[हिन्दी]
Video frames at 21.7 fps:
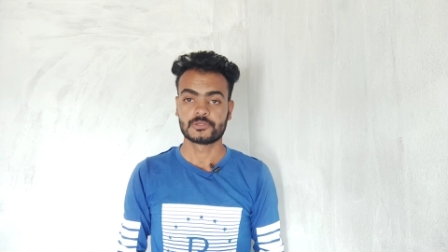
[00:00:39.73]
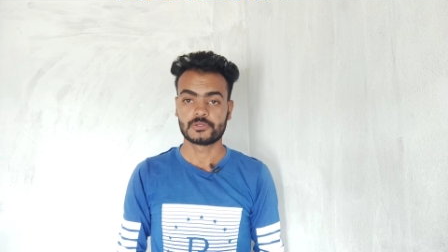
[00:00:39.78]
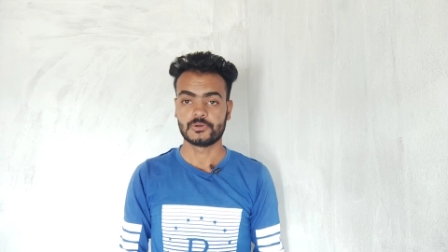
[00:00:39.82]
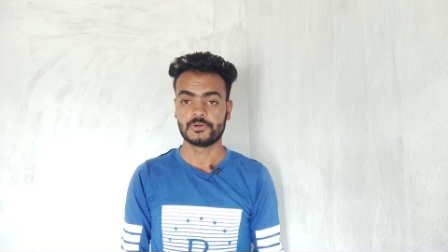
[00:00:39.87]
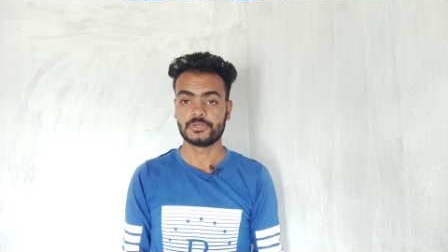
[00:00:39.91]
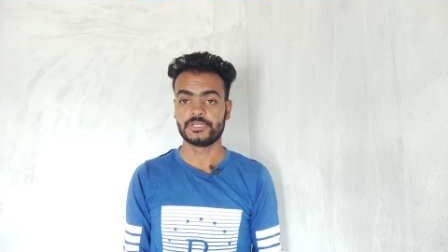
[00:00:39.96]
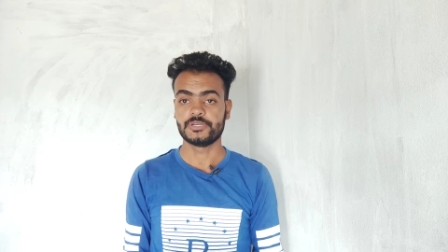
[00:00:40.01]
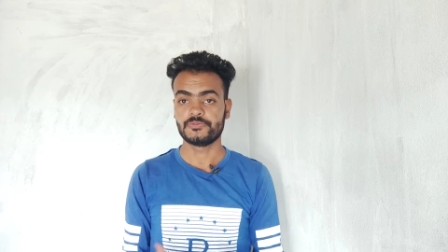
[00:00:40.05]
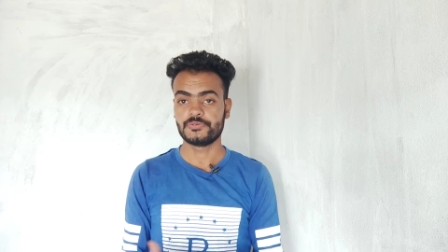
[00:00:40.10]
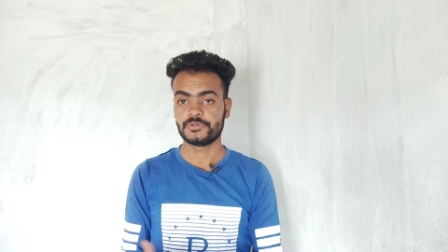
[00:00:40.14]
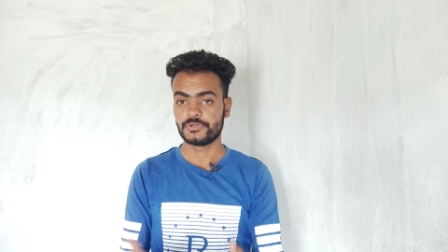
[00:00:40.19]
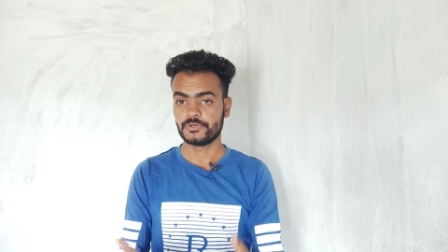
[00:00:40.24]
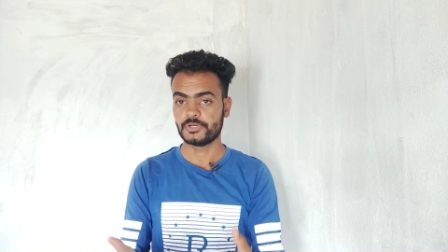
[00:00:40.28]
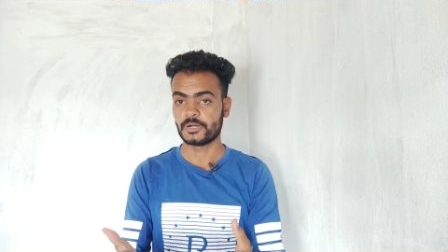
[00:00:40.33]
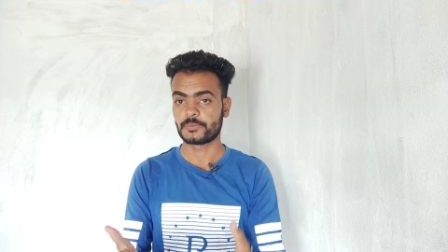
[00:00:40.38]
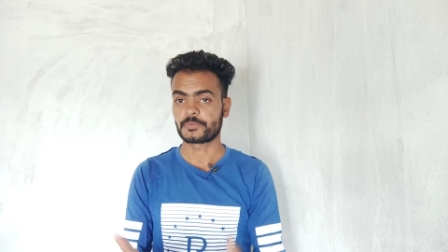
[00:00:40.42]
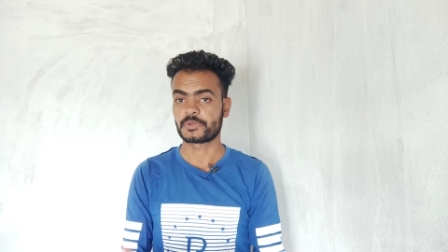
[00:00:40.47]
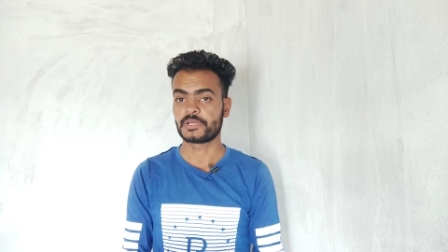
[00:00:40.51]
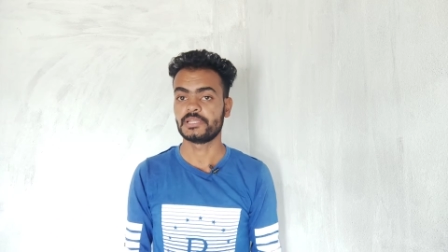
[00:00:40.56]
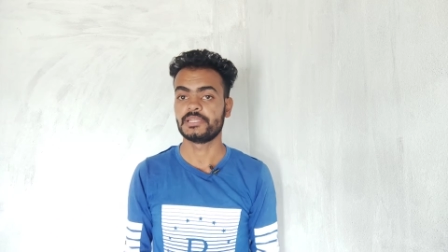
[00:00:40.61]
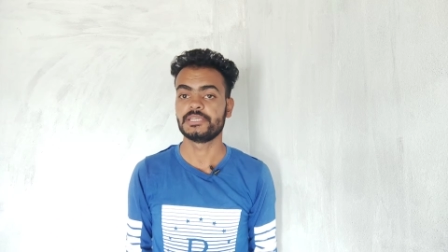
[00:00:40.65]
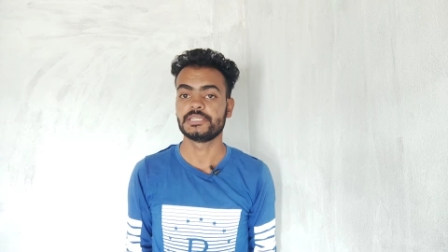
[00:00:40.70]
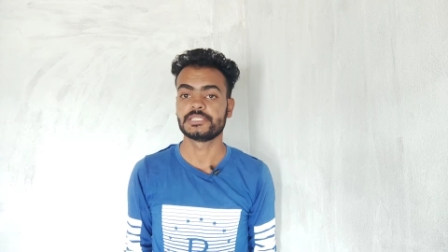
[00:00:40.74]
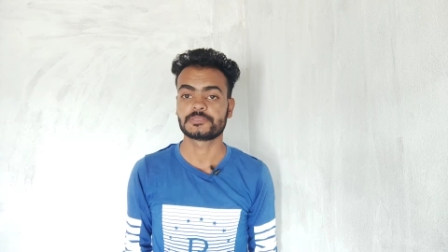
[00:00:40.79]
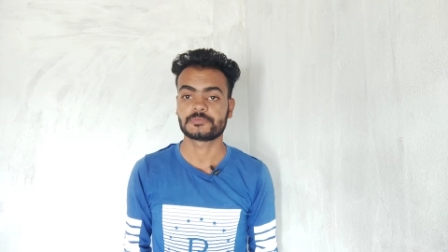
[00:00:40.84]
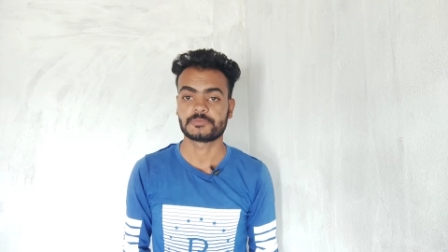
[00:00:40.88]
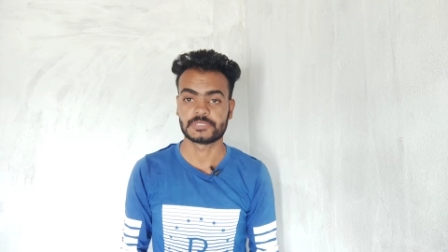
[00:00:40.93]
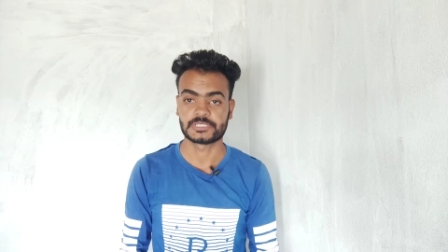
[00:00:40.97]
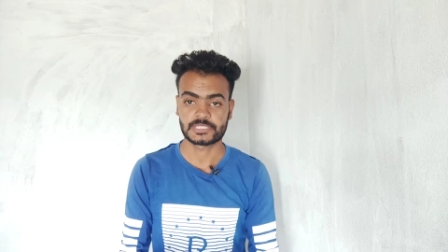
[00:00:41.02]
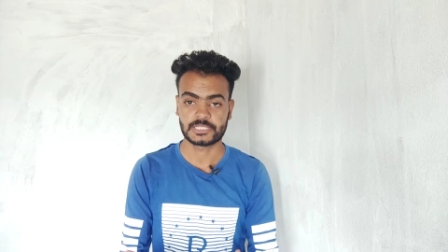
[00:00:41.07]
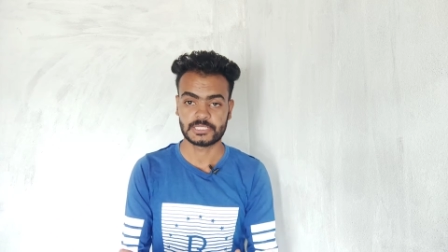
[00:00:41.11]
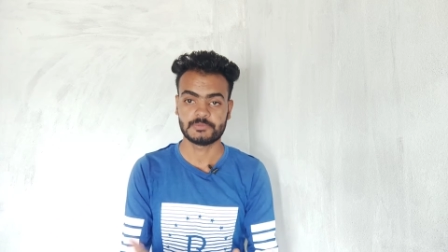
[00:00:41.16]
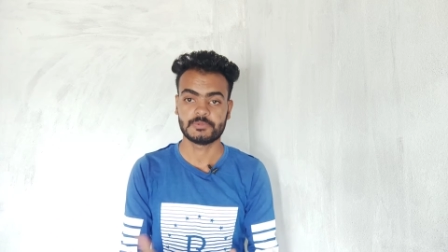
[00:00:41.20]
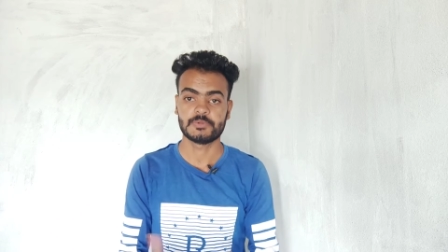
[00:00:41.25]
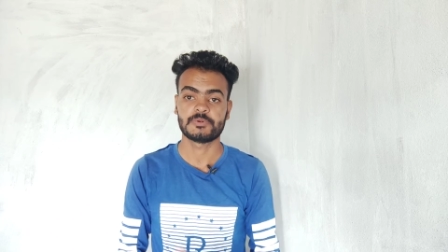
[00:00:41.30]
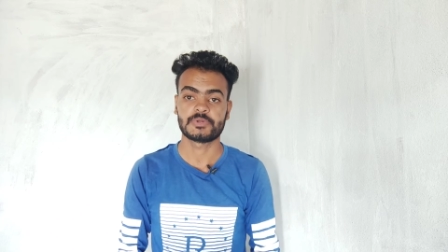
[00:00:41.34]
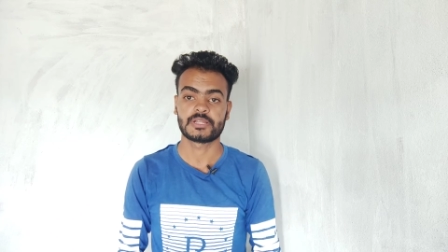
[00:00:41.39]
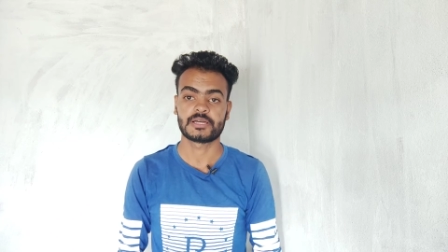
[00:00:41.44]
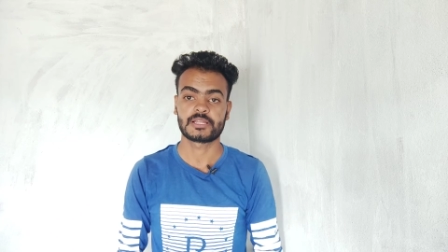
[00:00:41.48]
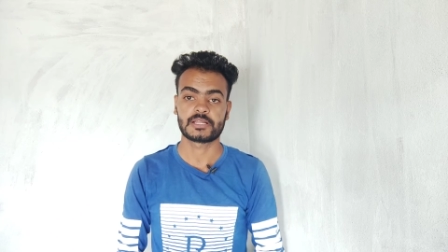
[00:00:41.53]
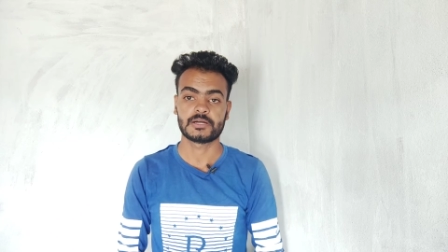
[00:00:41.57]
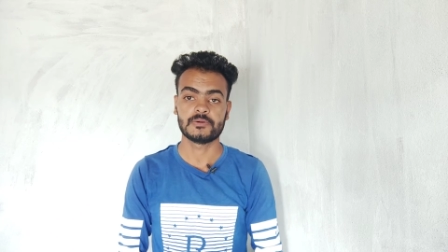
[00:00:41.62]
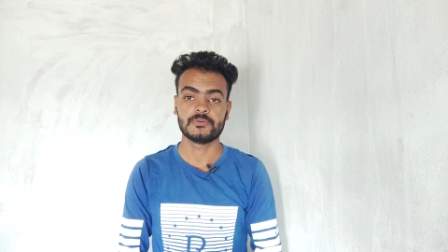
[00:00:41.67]
तो ये वीडियो आपके लिए स्पेशली मैं
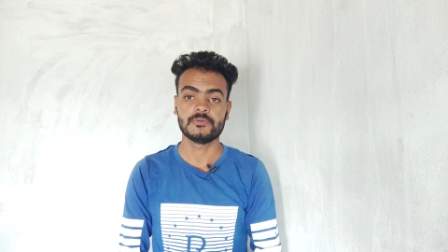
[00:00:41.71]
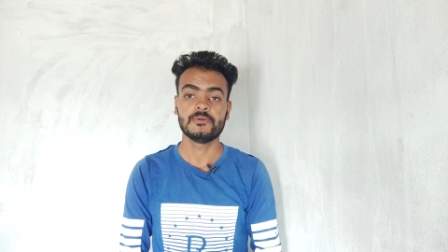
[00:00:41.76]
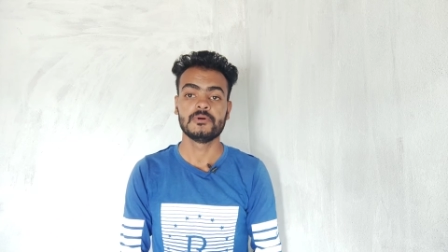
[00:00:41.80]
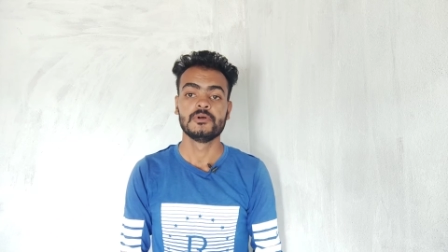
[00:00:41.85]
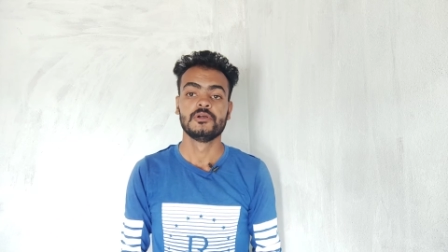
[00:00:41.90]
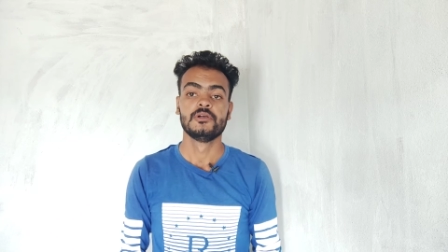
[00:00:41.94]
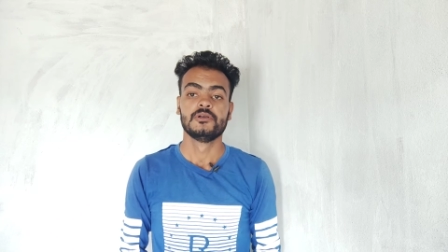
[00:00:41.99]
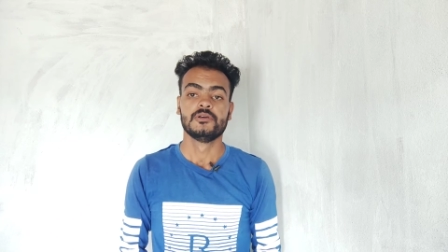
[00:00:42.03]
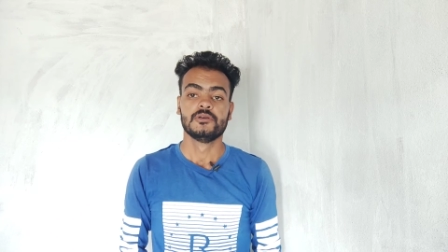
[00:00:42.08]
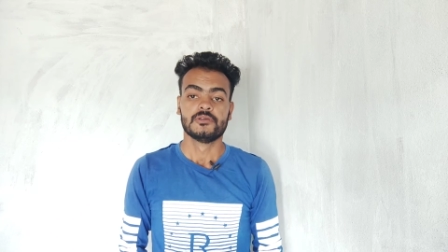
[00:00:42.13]
बना रहा हूँ